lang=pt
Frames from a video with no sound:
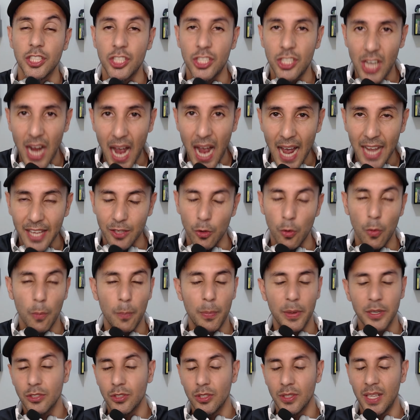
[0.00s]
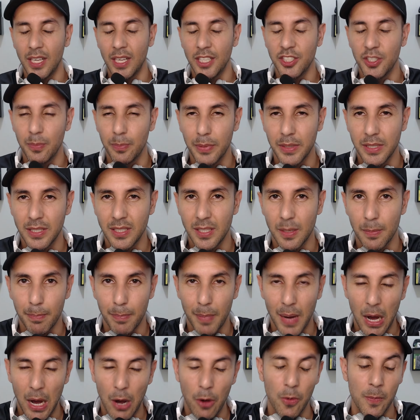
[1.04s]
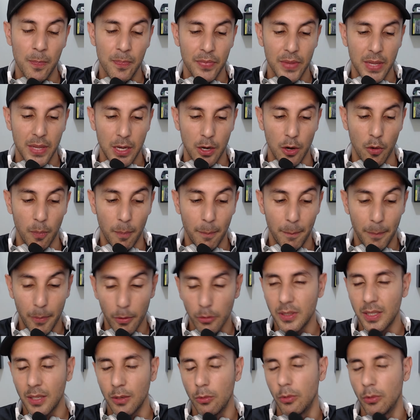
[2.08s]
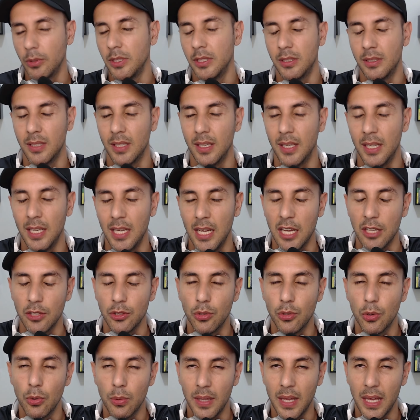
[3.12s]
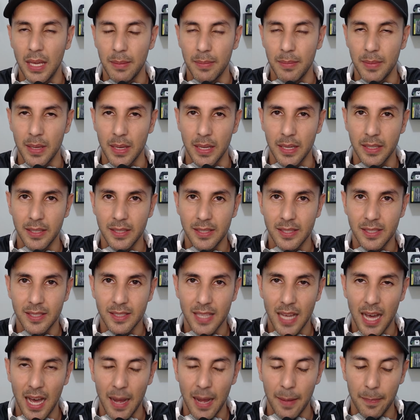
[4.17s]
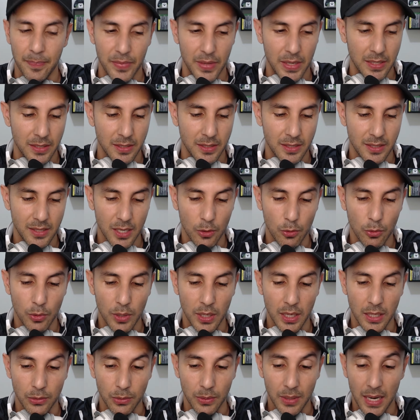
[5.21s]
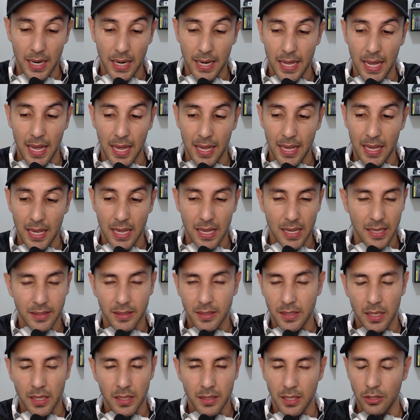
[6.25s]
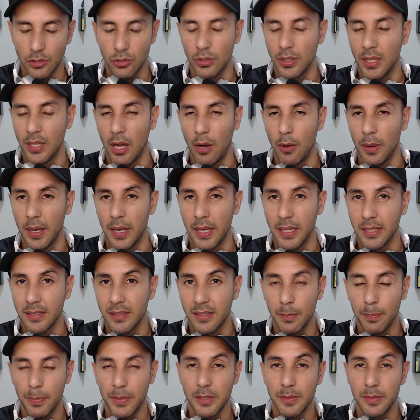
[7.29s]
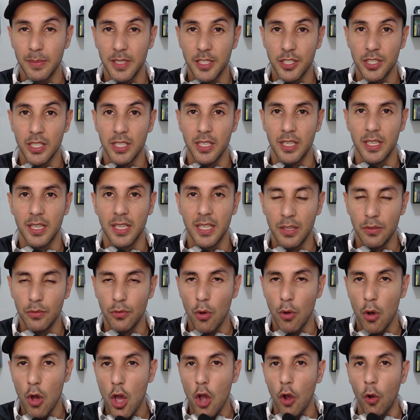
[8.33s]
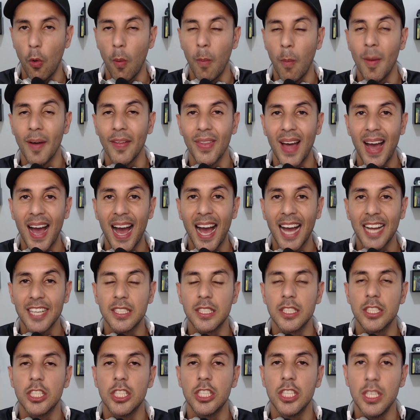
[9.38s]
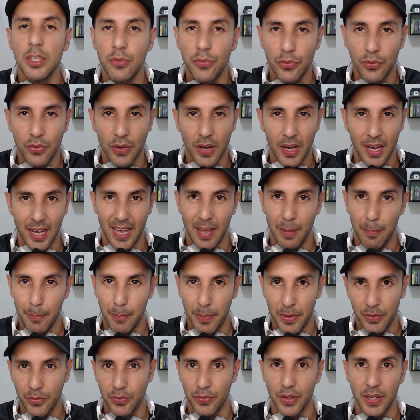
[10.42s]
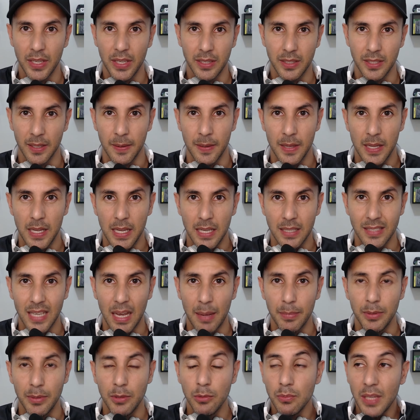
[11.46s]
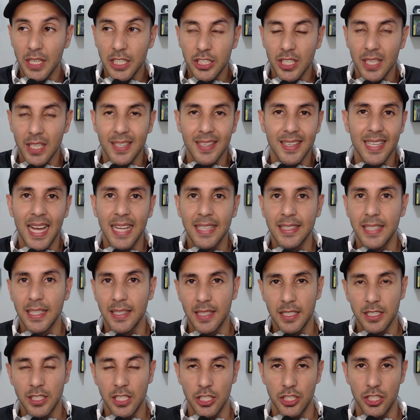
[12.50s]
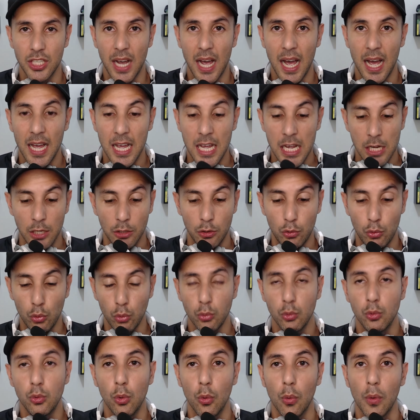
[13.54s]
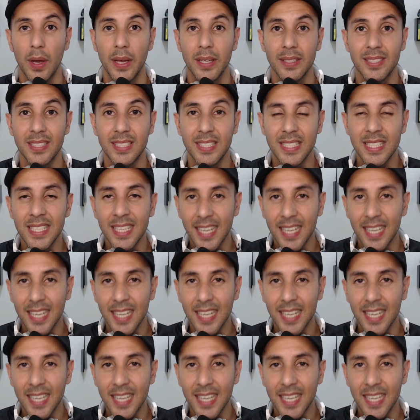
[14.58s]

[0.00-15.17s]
Shai, o personagem principal, o protagonista do game, está segurando. Cara, é sensacional, é simplesmente incrível como a narrativa é perfeita, sabe? Não deixa nada a desejar, tudo se